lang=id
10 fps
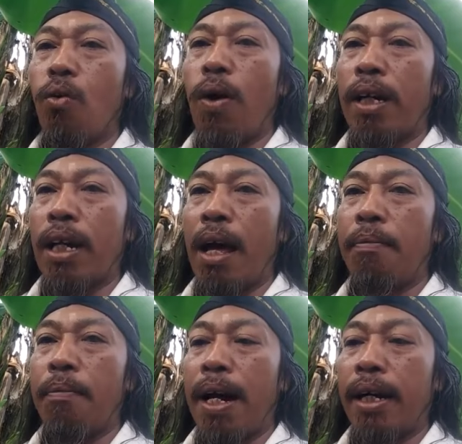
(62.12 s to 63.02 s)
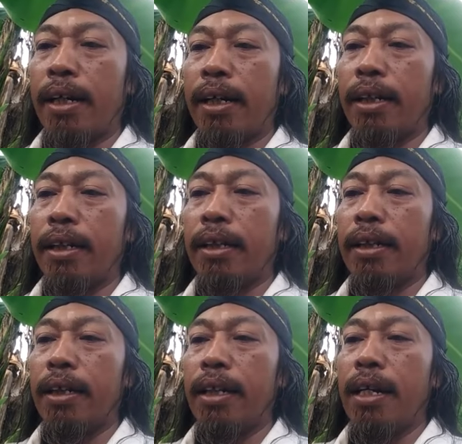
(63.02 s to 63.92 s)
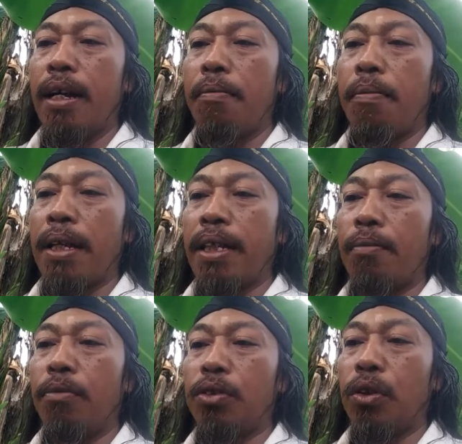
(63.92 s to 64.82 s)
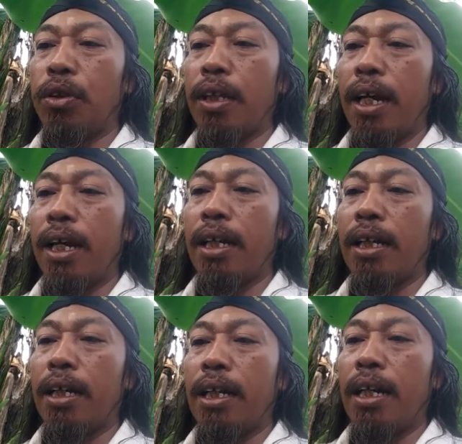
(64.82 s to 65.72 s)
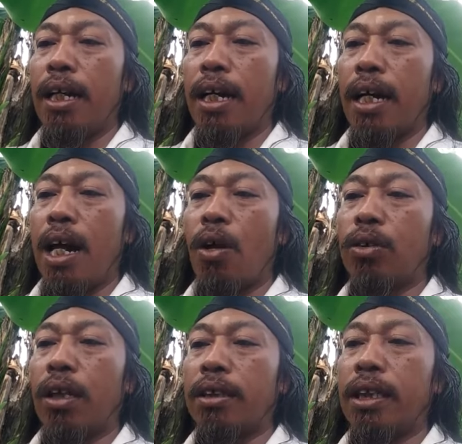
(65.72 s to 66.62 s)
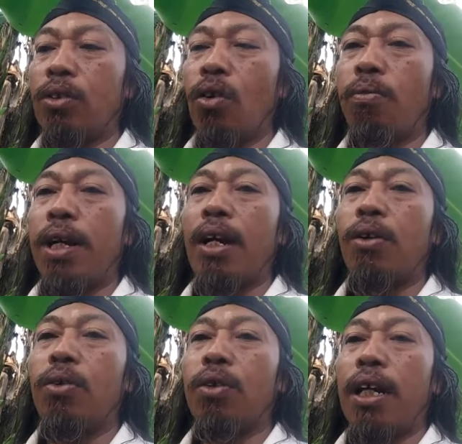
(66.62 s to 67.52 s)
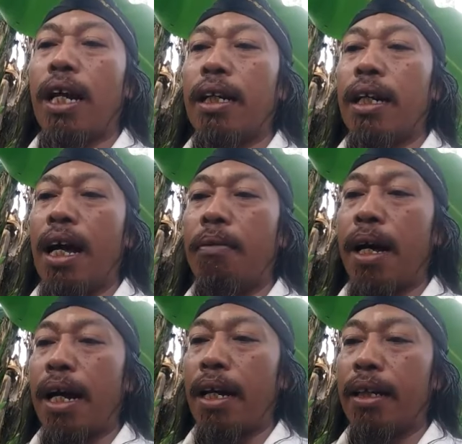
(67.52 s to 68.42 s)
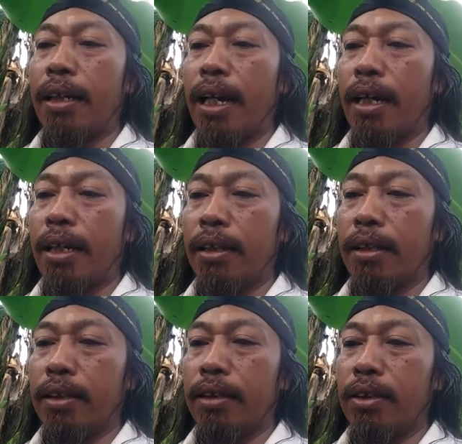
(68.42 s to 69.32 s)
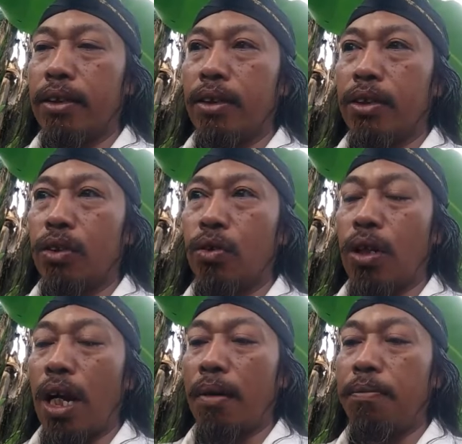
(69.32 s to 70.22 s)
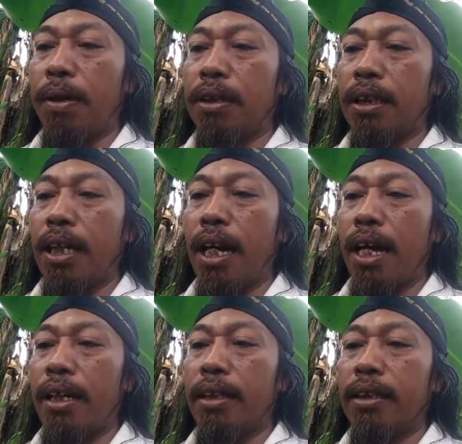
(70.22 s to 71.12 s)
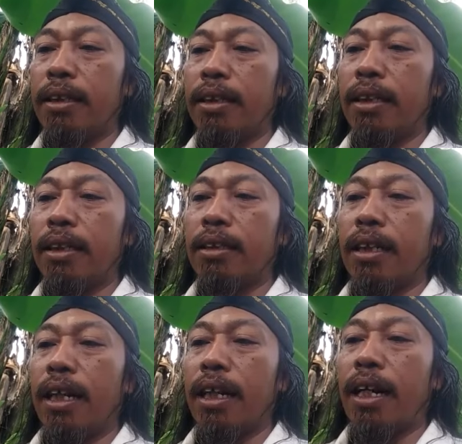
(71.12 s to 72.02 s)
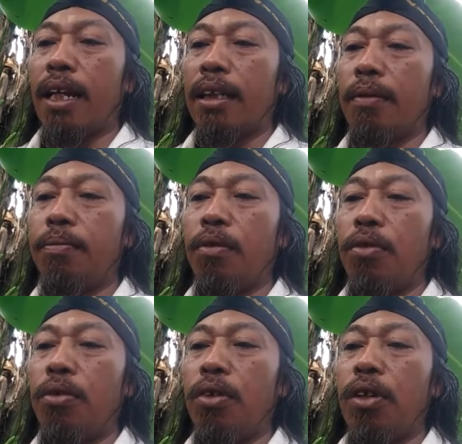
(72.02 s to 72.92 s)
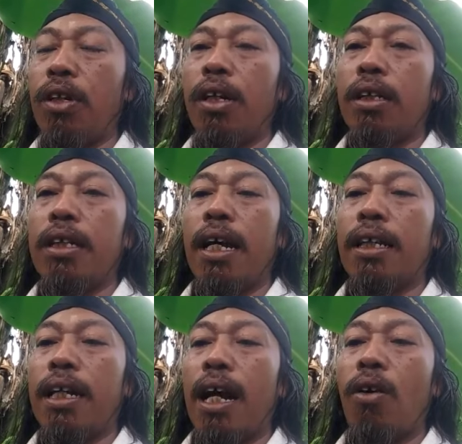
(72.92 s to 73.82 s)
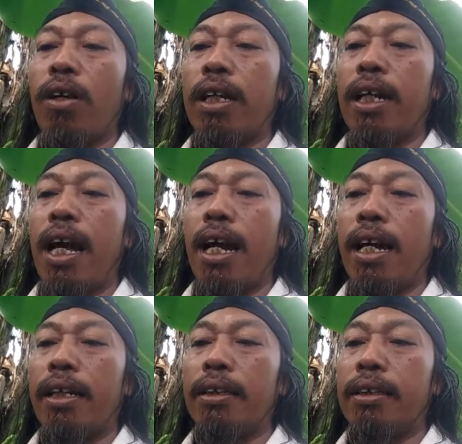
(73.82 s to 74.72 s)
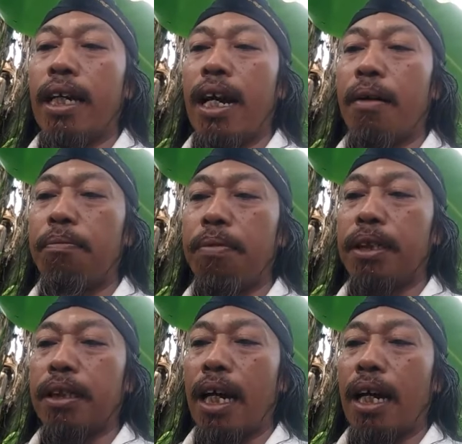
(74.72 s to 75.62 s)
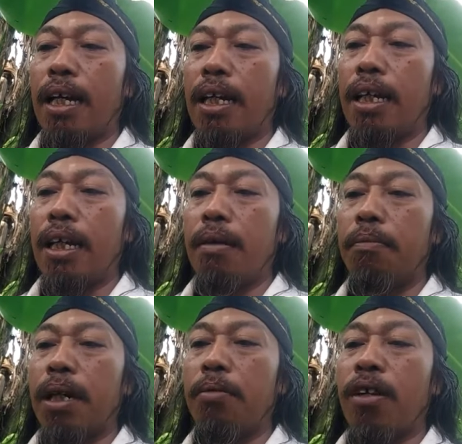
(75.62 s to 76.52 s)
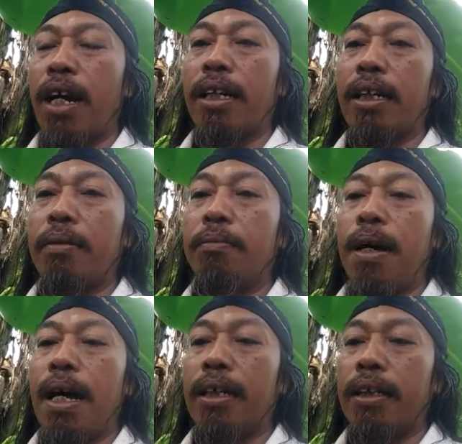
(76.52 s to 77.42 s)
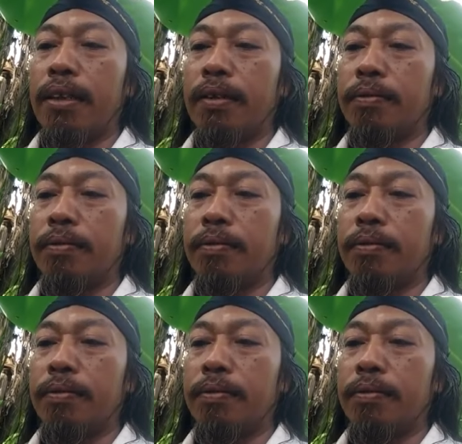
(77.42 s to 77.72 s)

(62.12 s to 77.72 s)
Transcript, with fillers: kuat lapar, banyak musuhnya, kalau tersinggung menakutkan amarahnya. Suka kebersihan, sering kena tipu, dan kalau kehilangan jarang bisa menemukan kembali.